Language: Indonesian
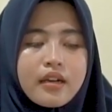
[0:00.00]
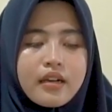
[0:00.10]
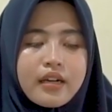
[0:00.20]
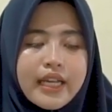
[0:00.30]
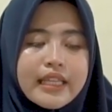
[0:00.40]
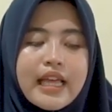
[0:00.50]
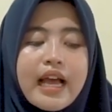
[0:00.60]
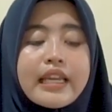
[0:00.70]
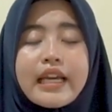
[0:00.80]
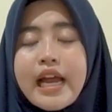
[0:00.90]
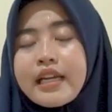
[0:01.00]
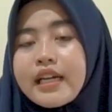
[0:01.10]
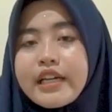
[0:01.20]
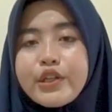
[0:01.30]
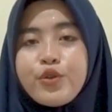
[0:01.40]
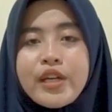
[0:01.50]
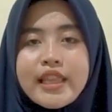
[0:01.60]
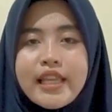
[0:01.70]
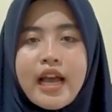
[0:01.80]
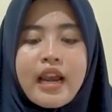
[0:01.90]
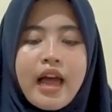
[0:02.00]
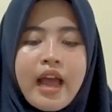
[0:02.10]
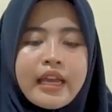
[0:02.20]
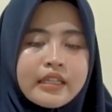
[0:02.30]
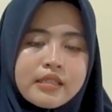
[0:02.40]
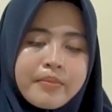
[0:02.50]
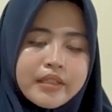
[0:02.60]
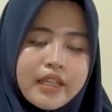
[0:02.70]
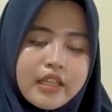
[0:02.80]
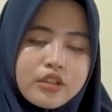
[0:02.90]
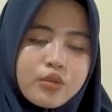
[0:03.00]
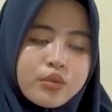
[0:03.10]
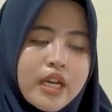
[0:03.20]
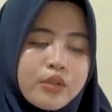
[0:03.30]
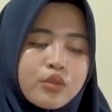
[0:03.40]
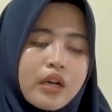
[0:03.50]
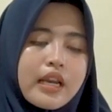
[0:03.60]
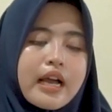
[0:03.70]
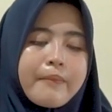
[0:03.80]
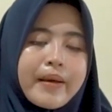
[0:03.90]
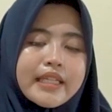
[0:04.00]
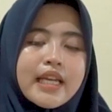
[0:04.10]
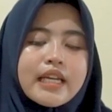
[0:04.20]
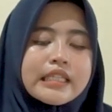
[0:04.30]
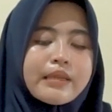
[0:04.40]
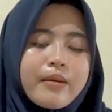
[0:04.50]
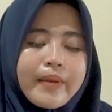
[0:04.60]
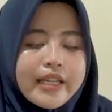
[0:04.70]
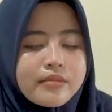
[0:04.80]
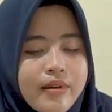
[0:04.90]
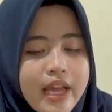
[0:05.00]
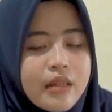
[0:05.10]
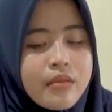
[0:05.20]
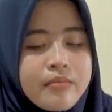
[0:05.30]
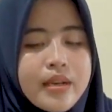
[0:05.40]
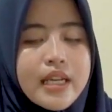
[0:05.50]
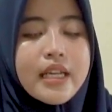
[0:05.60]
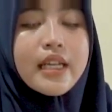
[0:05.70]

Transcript: uh, kita alihkan ke unit yang lain seperti itu. Dan untuk kelengkapannya di sini Bapak Ismail membeli